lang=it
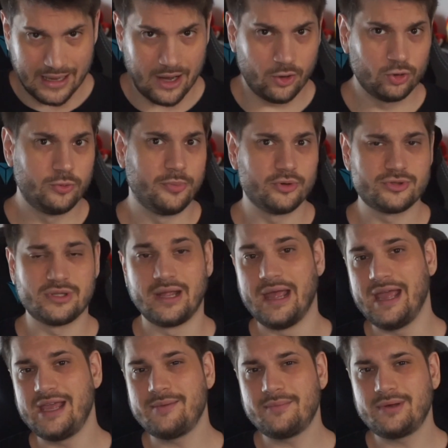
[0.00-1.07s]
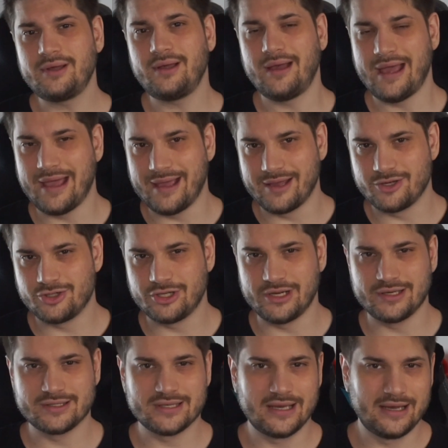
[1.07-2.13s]
Outpost Game è
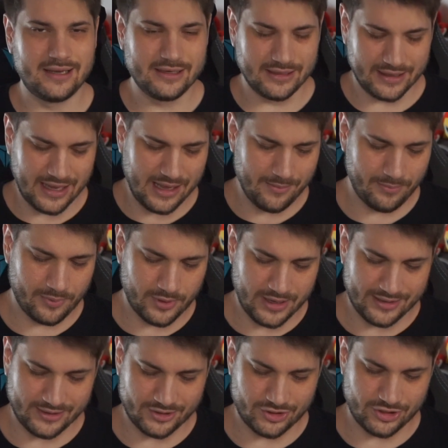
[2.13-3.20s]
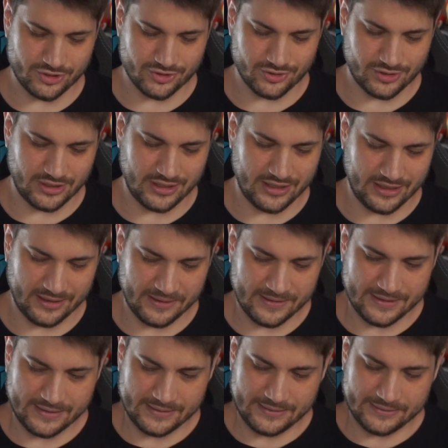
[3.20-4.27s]
scesa in campo e ha deciso di
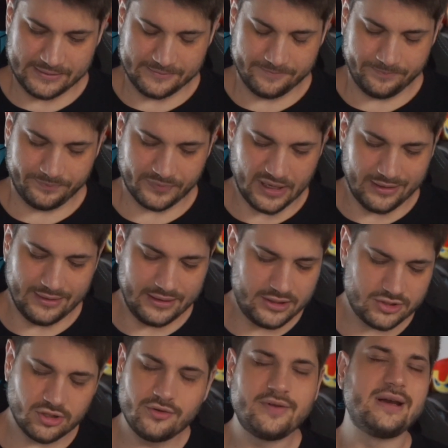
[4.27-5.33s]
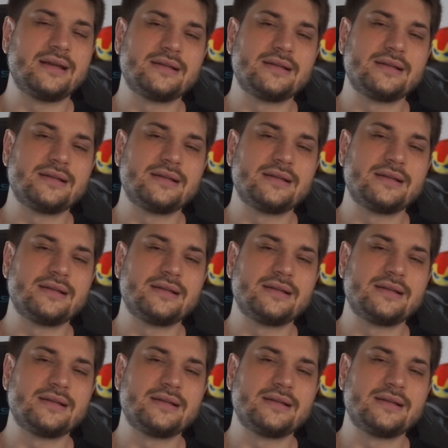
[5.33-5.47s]
risolvere la